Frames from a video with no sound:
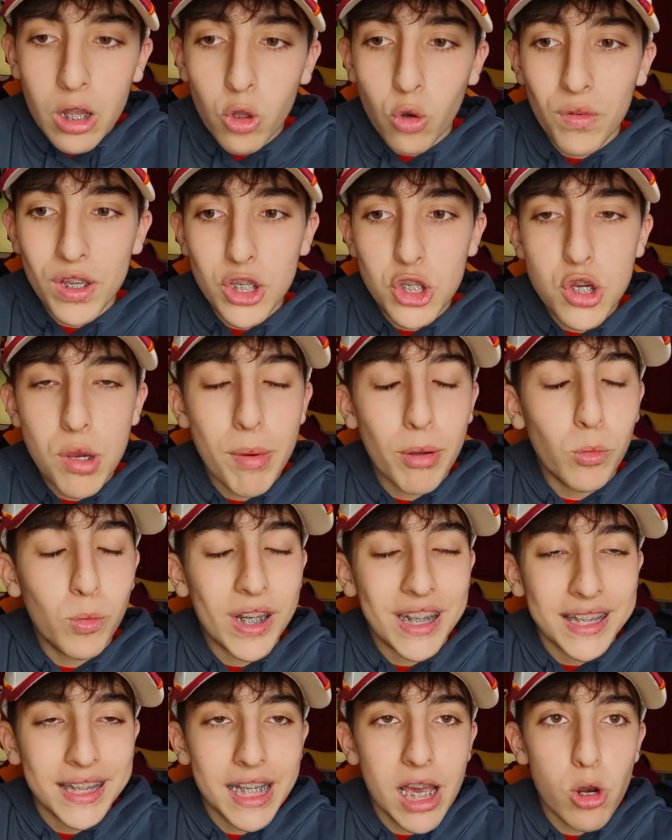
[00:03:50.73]
lo vince per
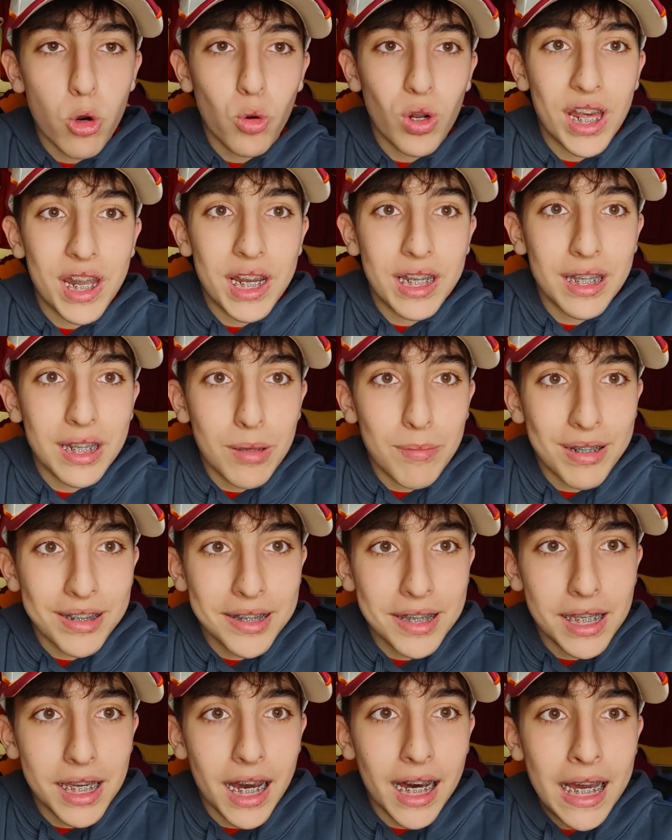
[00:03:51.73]
1-0 con la rete di
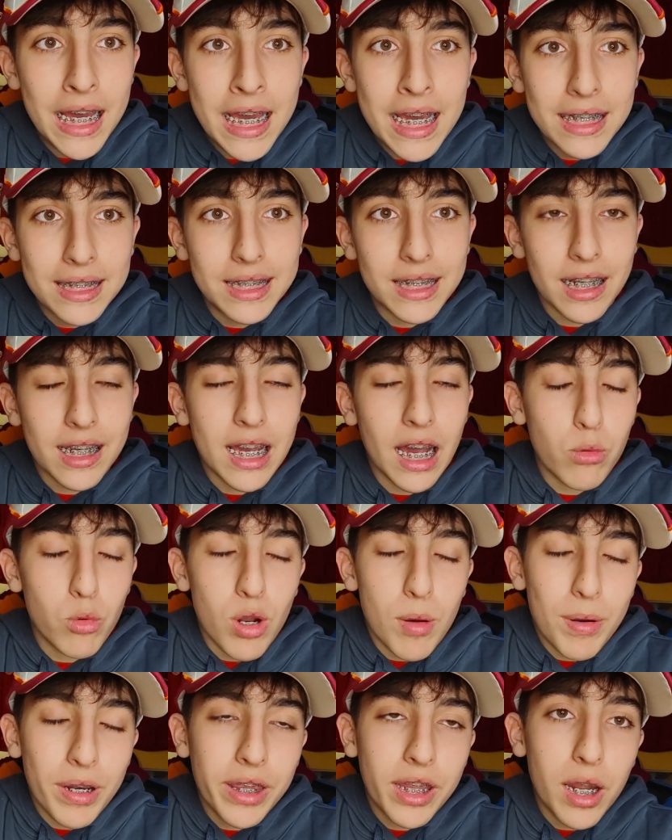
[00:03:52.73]
Mattia Zaccagni,
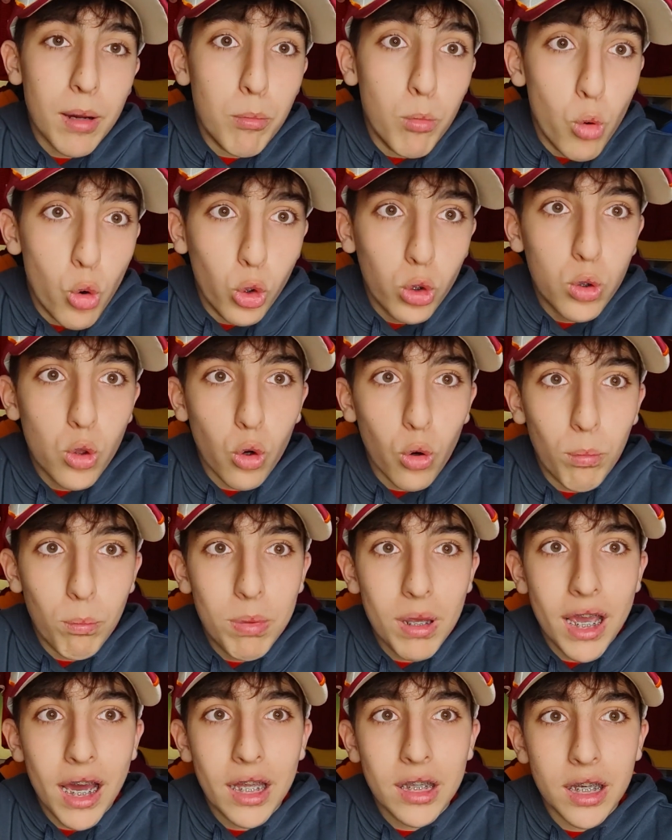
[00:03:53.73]
una partita molto
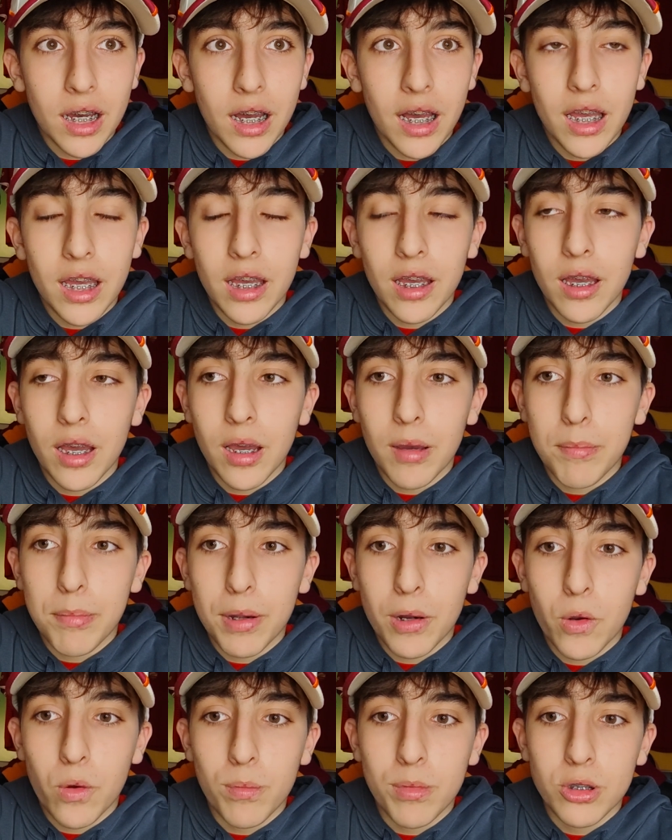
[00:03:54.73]
complicata eh,
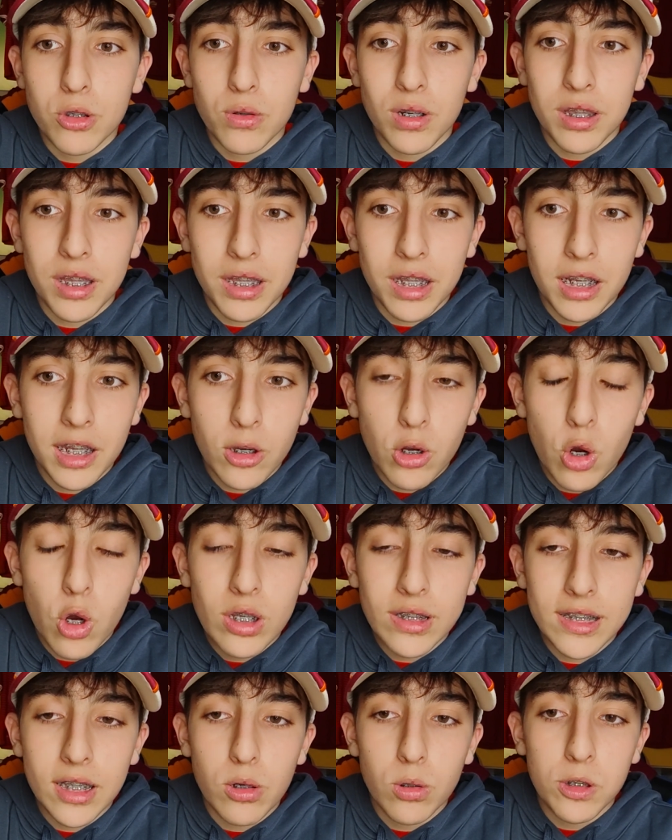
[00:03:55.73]
per come sono andate le
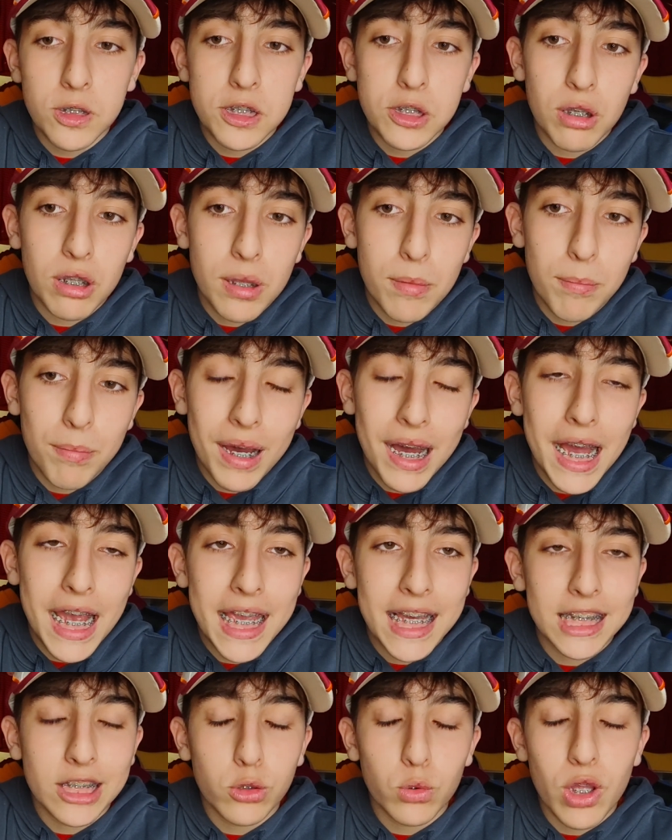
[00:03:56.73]
cose, rossa di
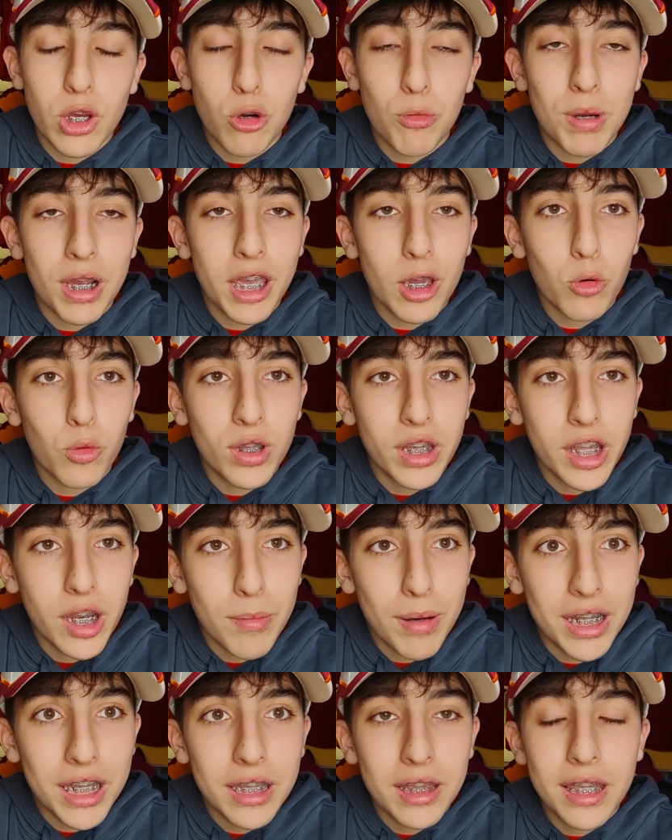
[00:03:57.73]
Bagnets, una Roma che quindi
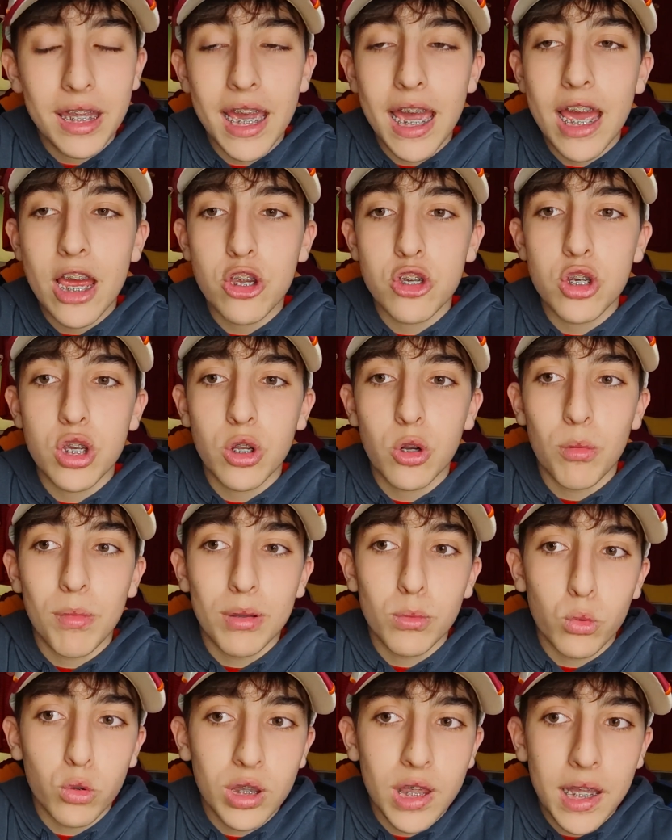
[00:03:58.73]
rimane in 10,
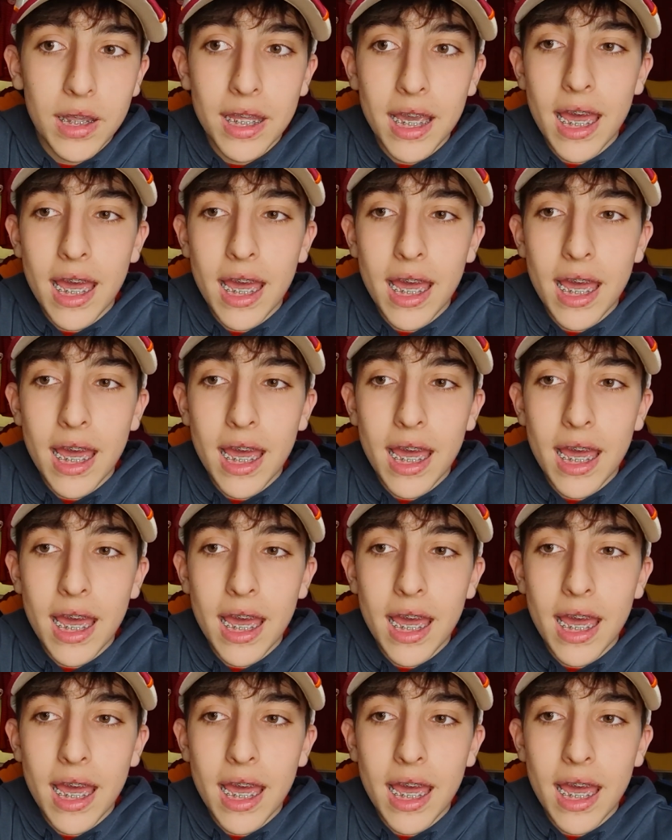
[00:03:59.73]
Roma tutta